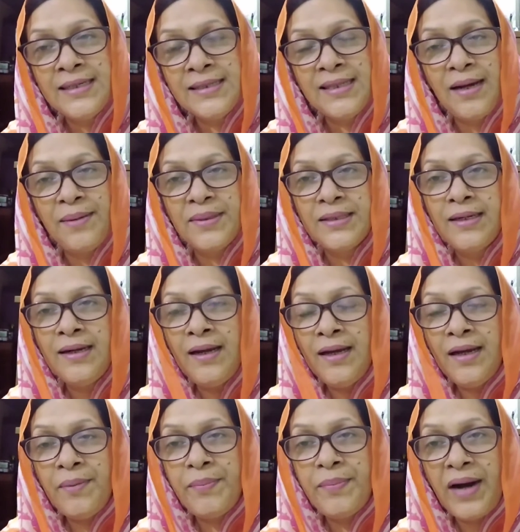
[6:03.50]
তার সাথে আমাদের
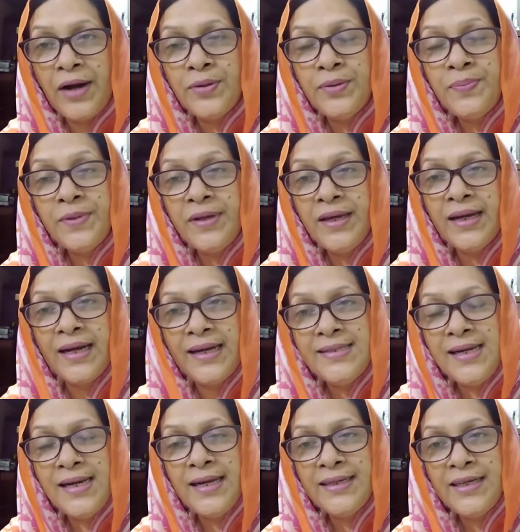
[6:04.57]
মানবকে
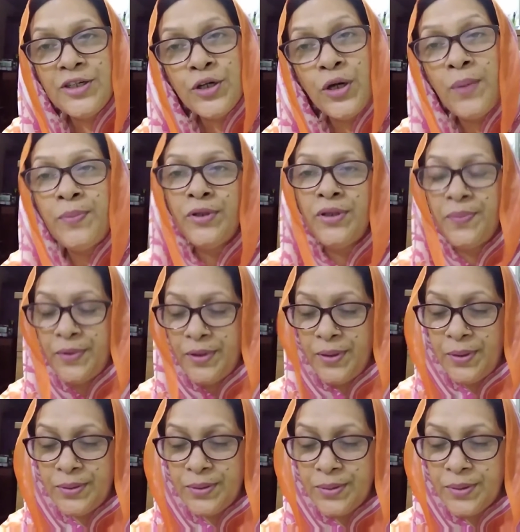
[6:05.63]
কাজে লাগিয়ে সম্পদে
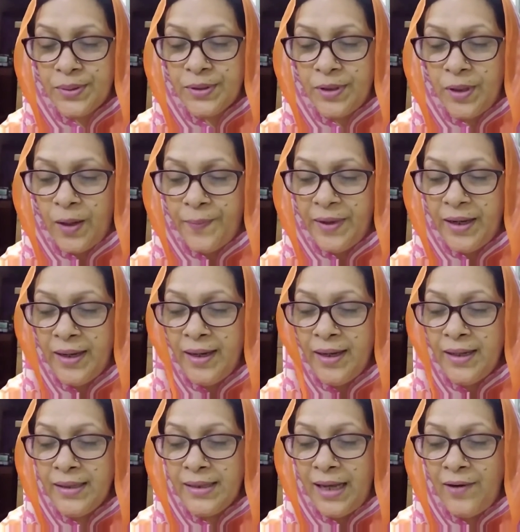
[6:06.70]
পরিণত করতে হবে
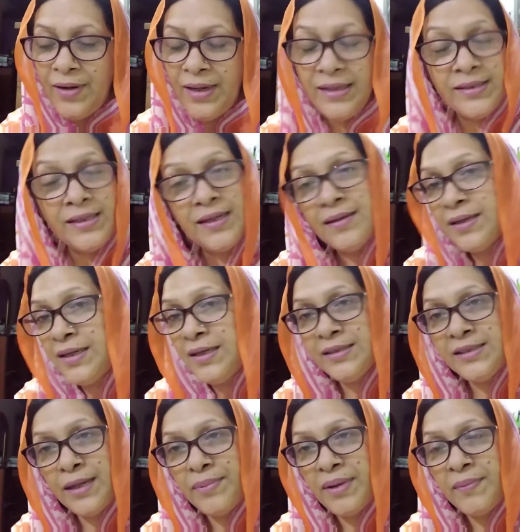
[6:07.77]
তাহলে সে
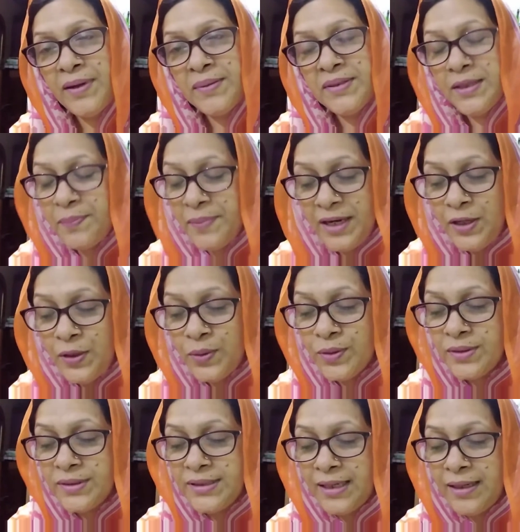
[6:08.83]
সেভাবে আমাদের
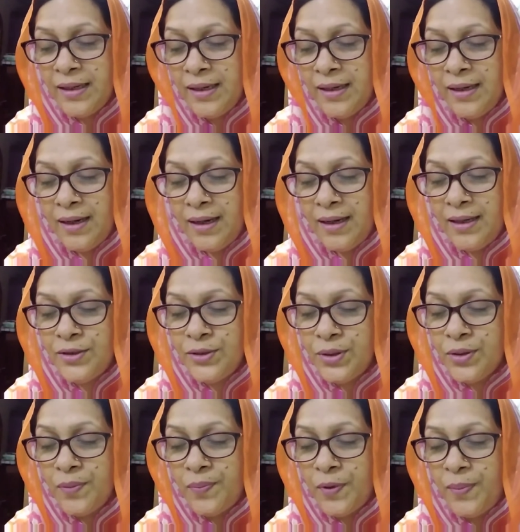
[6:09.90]
বিনিয়োগ যে
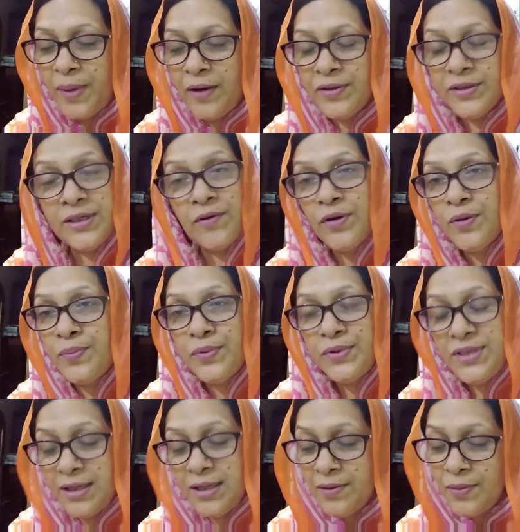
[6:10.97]
যোগ্য প্রবাহ সেগুলো
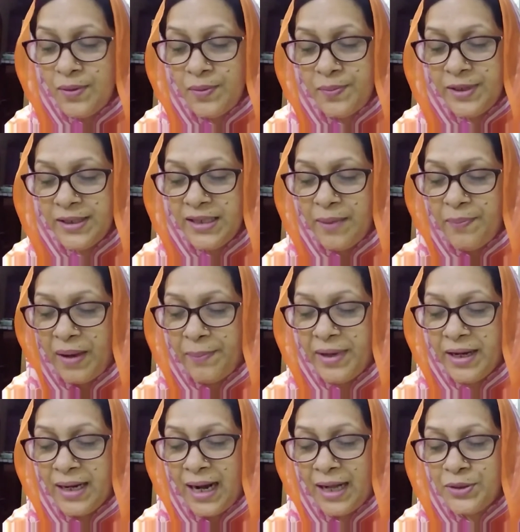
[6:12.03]
পুঁজিগুলো বৃদ্ধি
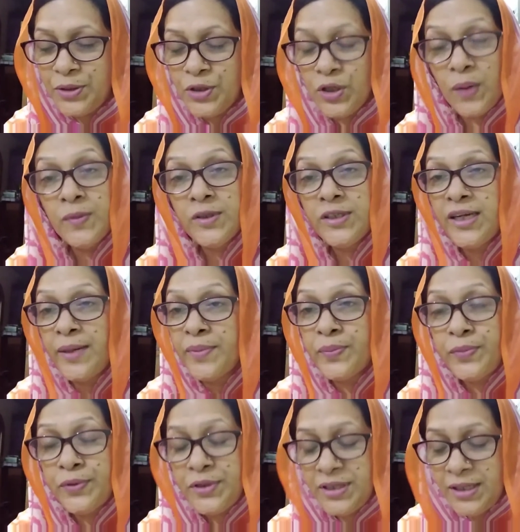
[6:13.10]
পাবে খাদ্য সমস্যা এবং
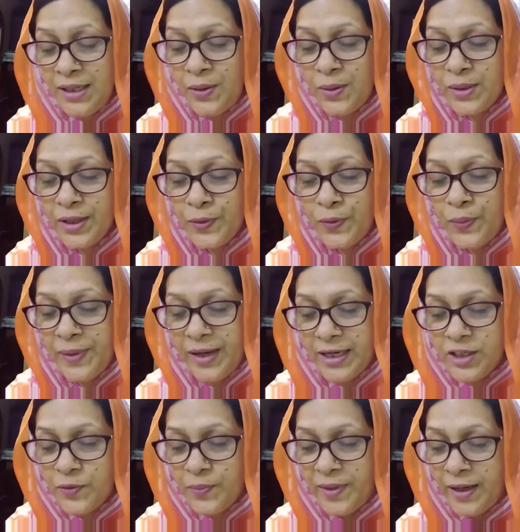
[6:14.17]
পুষ্টিহীনতা কমে
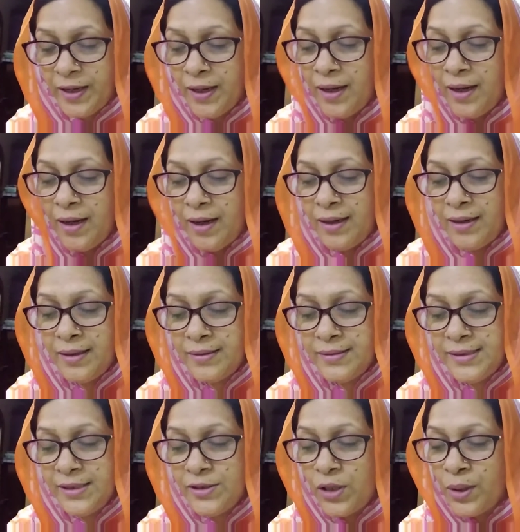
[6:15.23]
আসবে
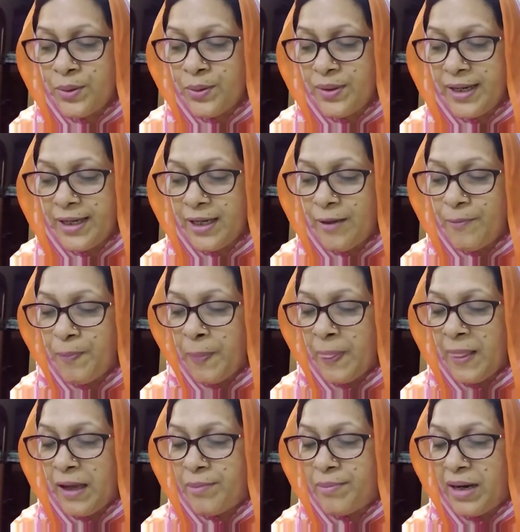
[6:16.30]
যে যখন নাকি
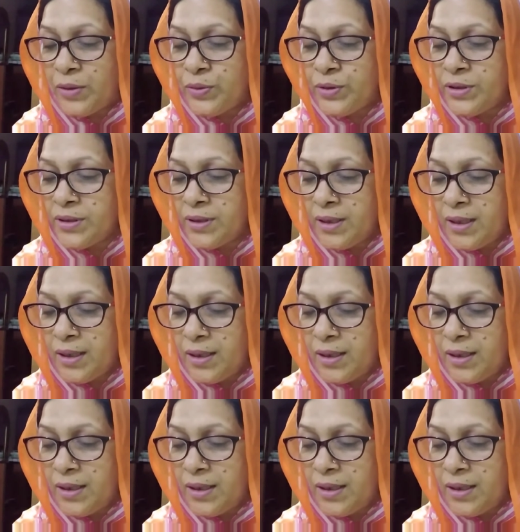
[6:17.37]
মানুষ